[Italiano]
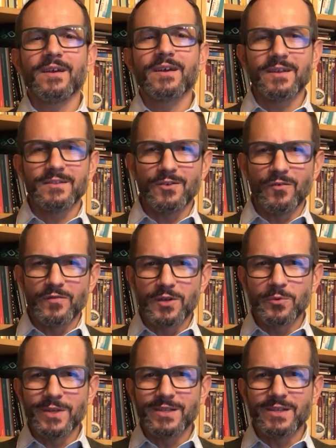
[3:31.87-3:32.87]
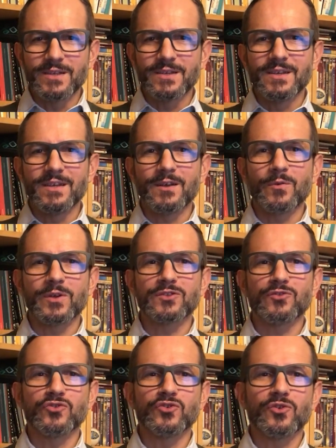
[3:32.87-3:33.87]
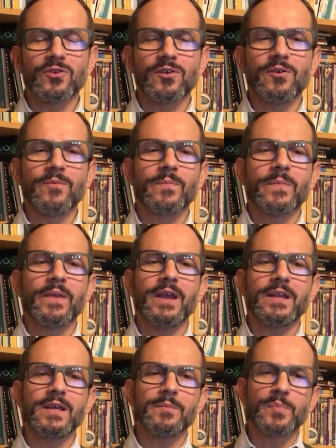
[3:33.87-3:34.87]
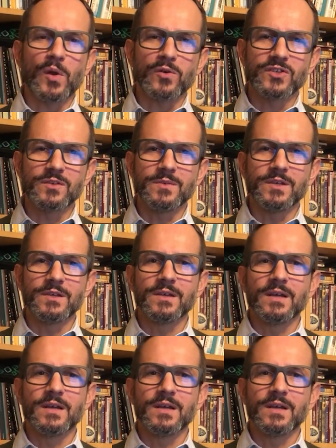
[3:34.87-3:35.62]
Che Dio vi guidi in questo giorno e nei prossimi